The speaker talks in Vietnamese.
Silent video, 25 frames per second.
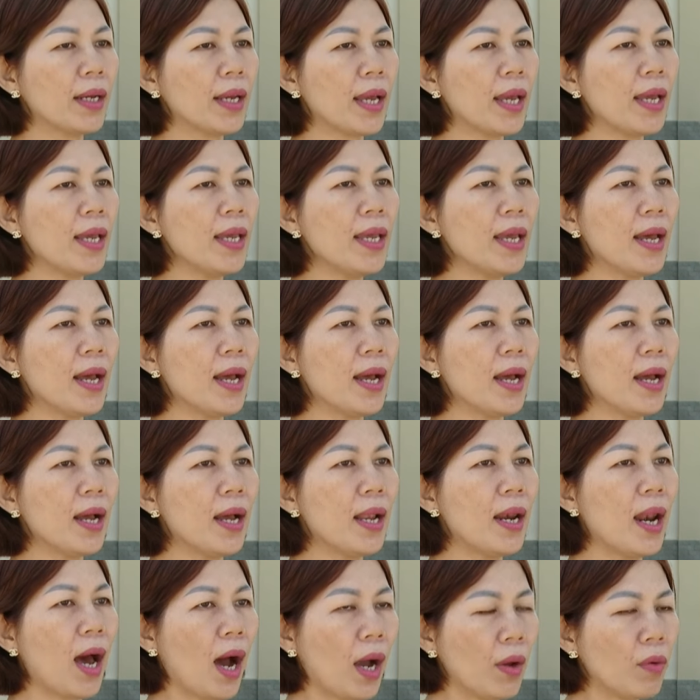cái
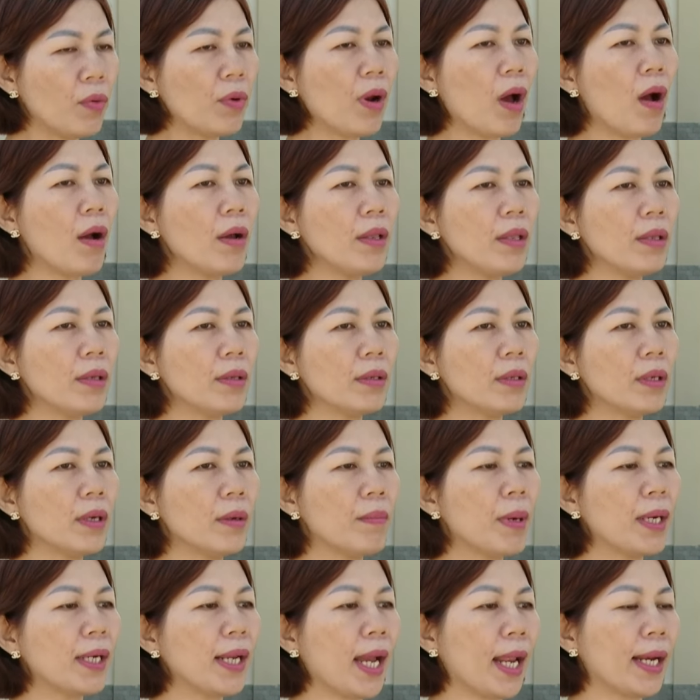lợi của nó,
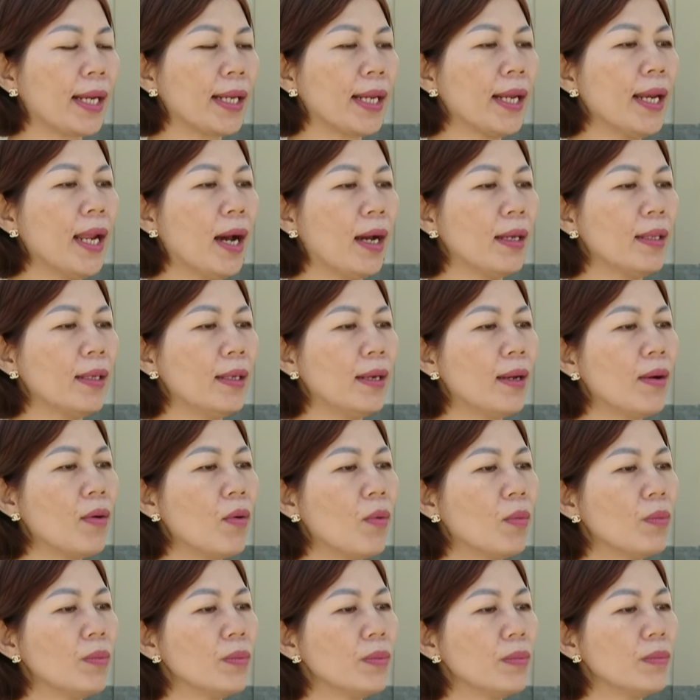nhưng bên cạnh cái lợi thì nó
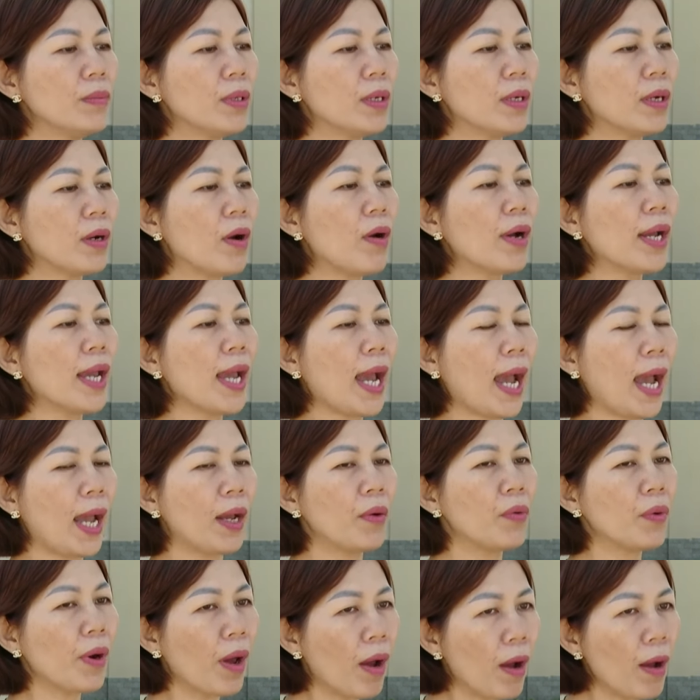cũng có cái hại
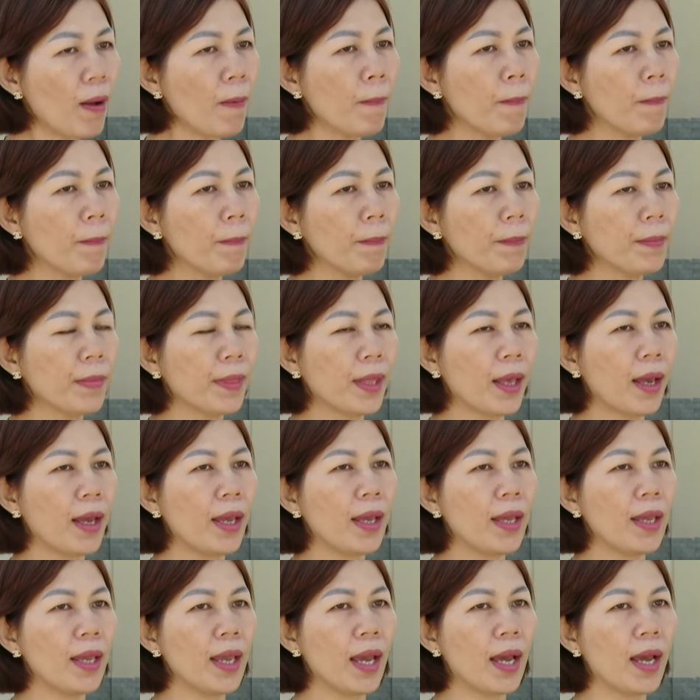của nó.
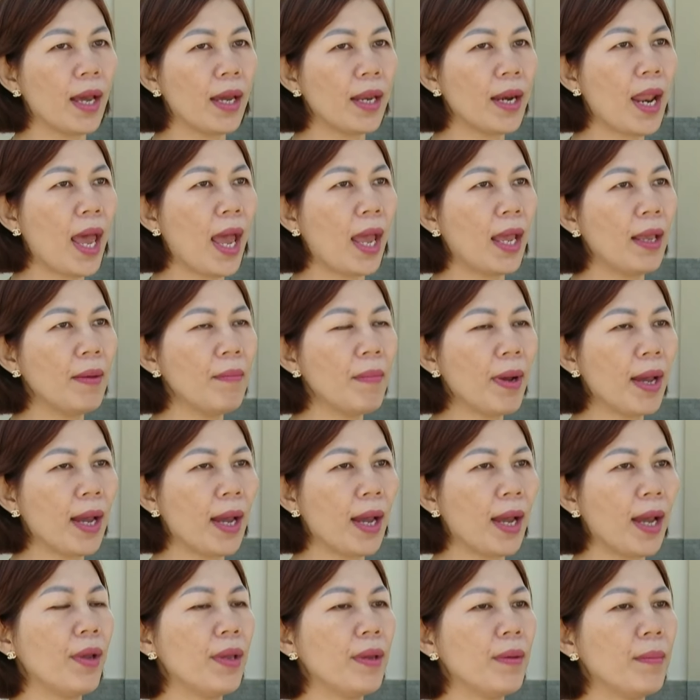Thì để mà
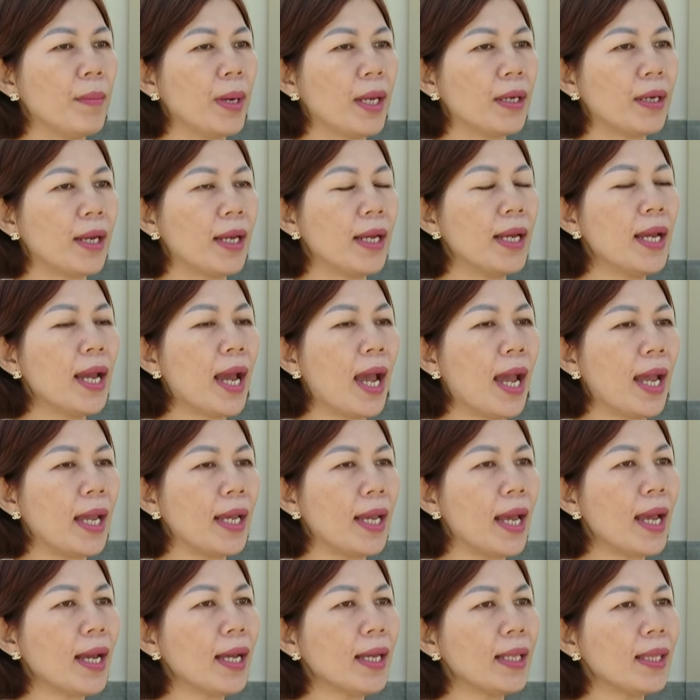hội mà triển khai
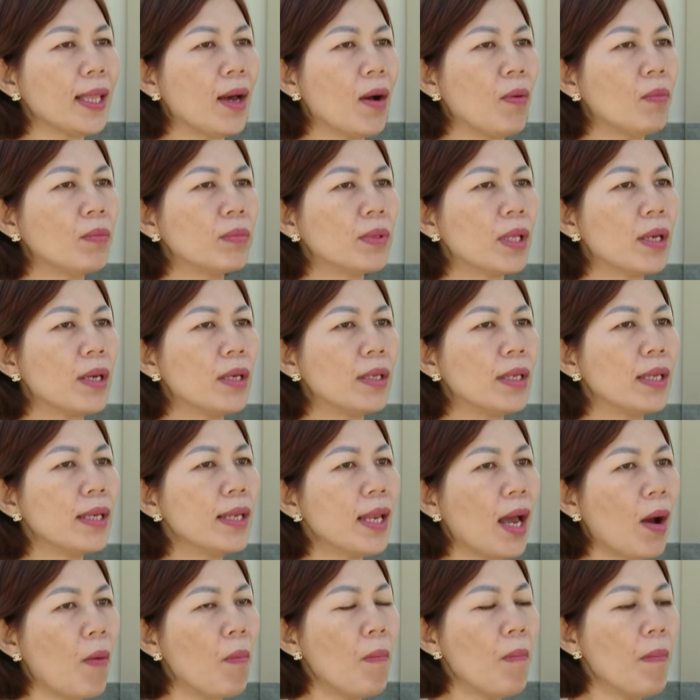các cái thông tin
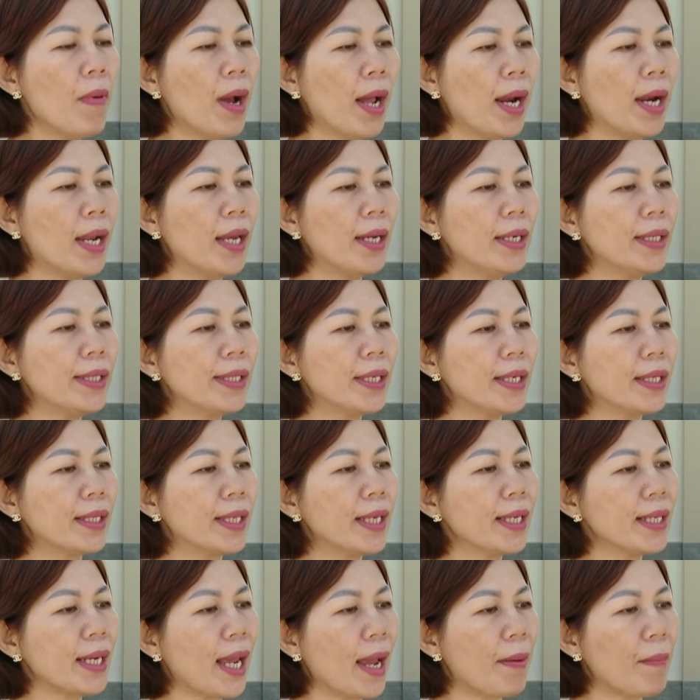chính thống mà lên trên
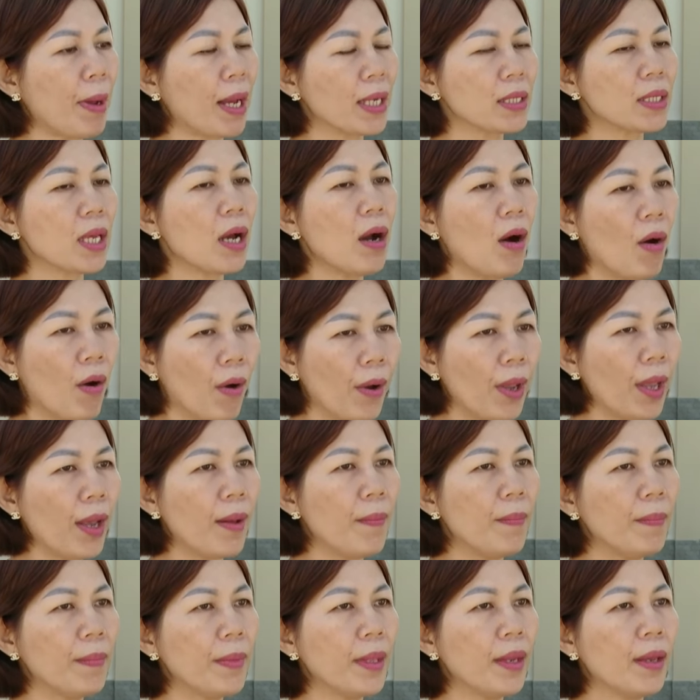cái trang mạng xã hội
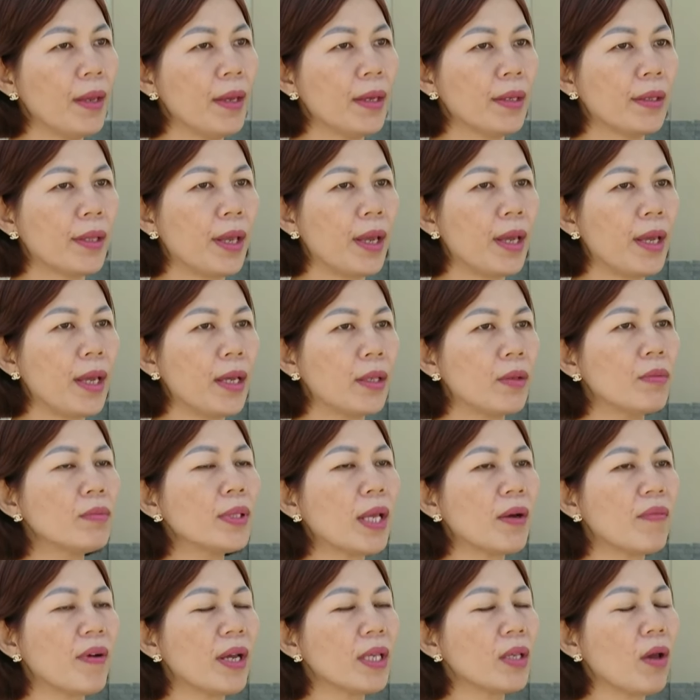thì chúng
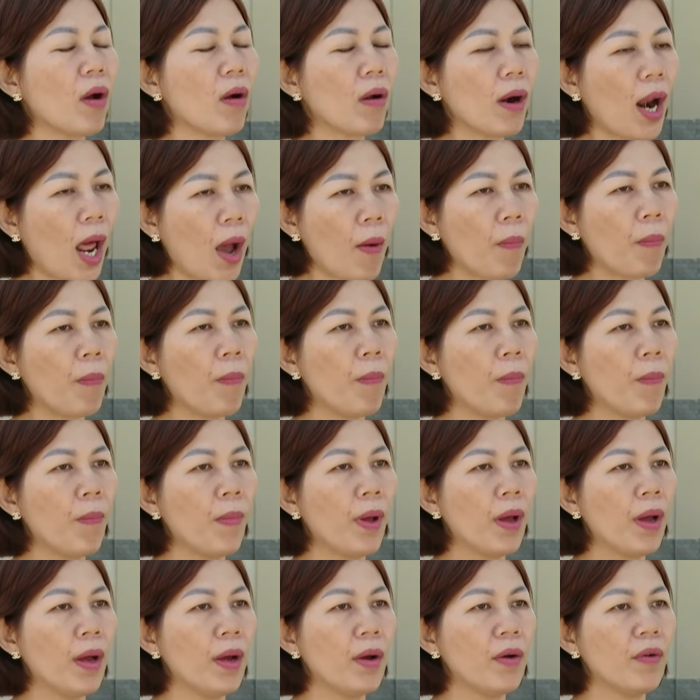ta phải chọn lọc
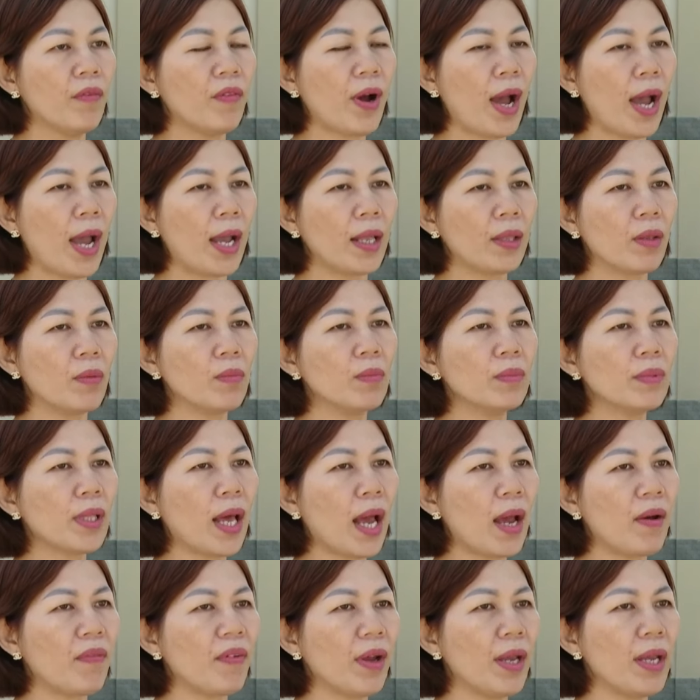và chúng
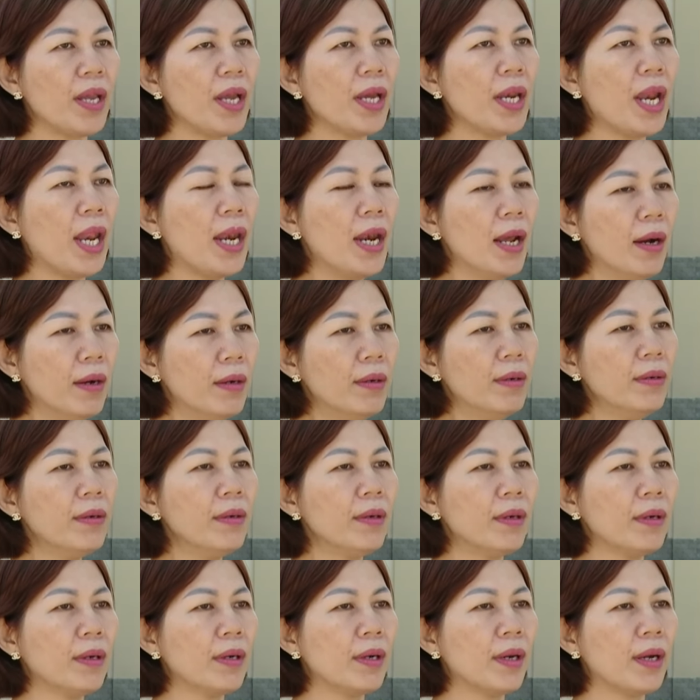ta phải định hướng
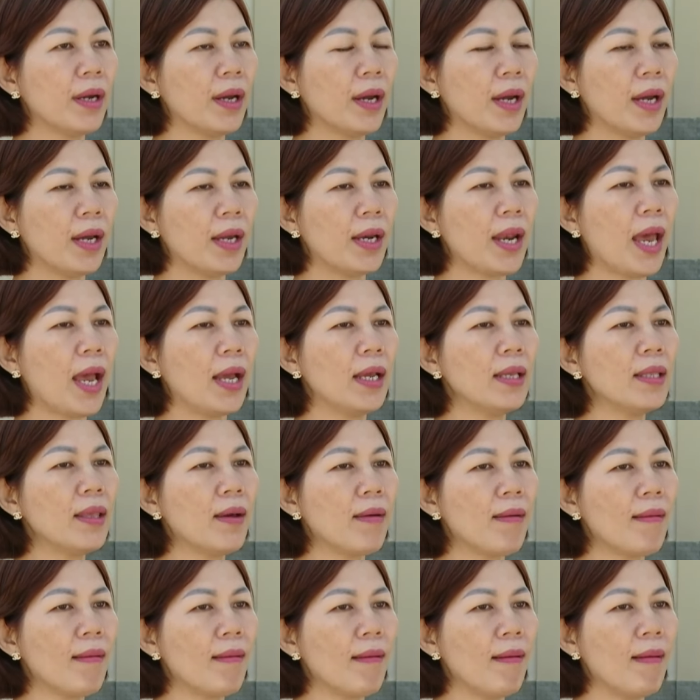để
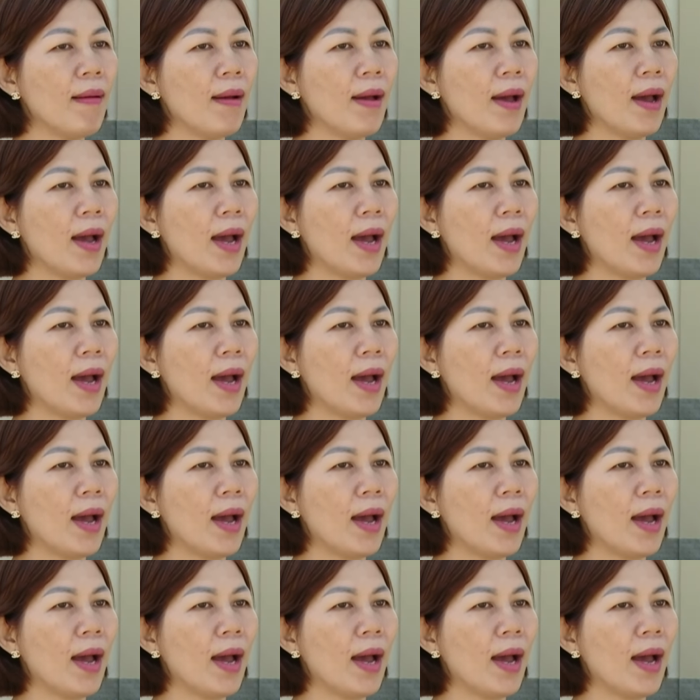cho